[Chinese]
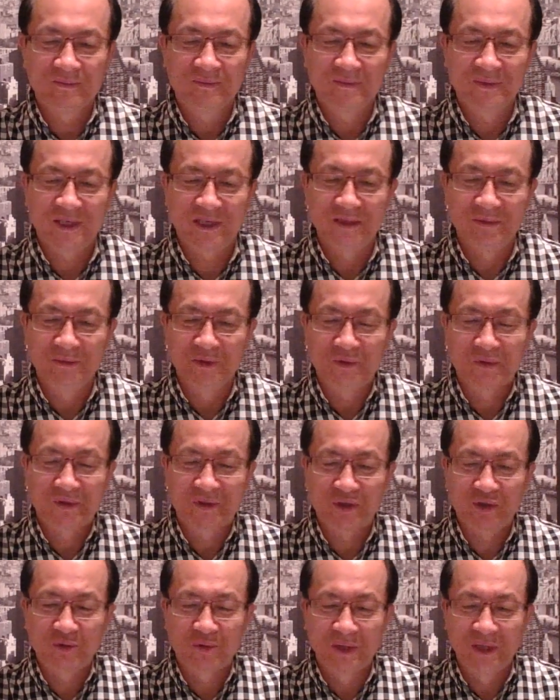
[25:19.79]
题目就
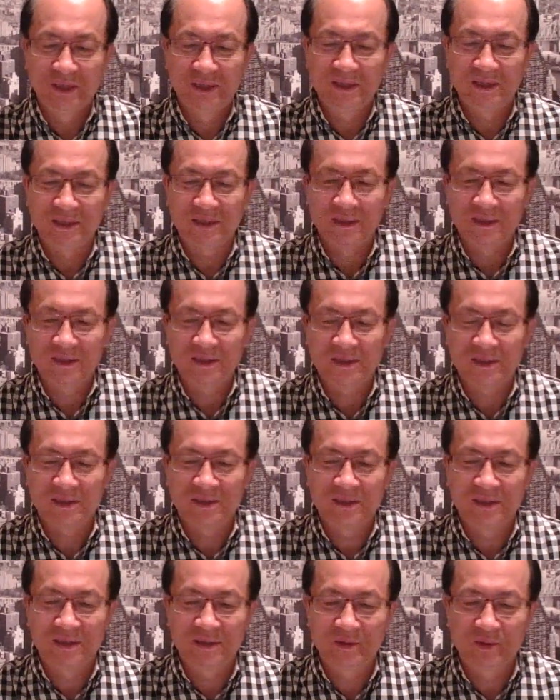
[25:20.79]
是推进刑
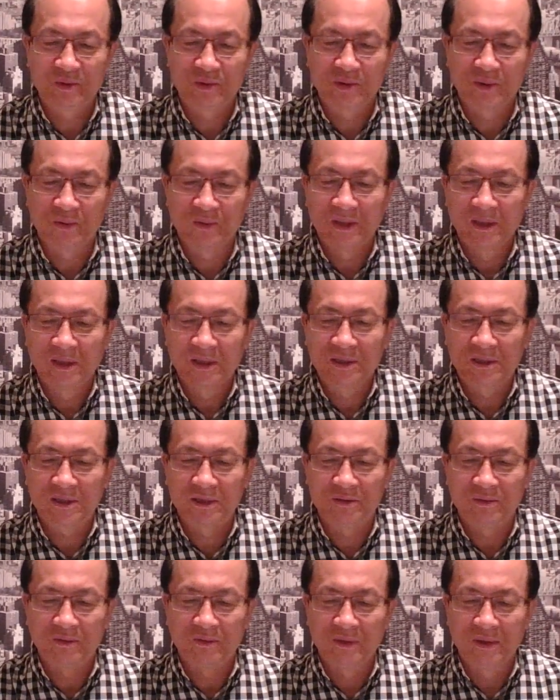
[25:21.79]
事诉讼制
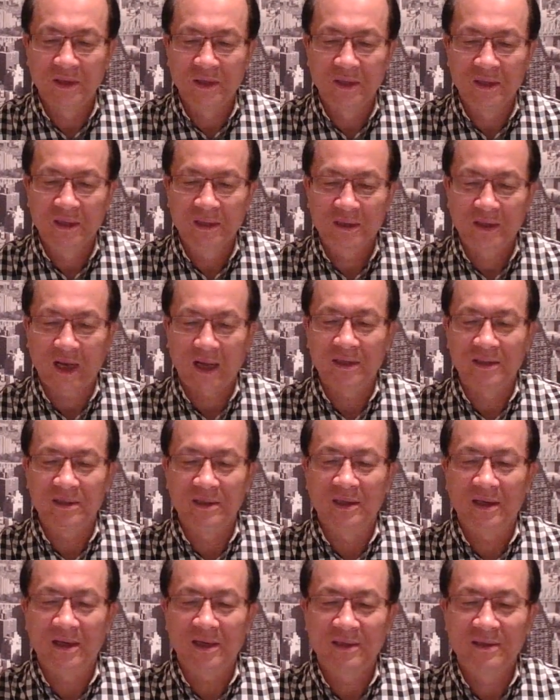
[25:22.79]
度改
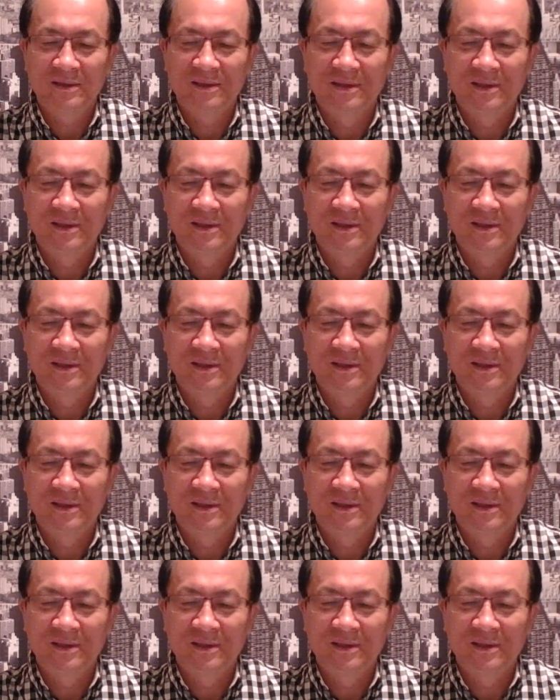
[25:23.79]
革啊，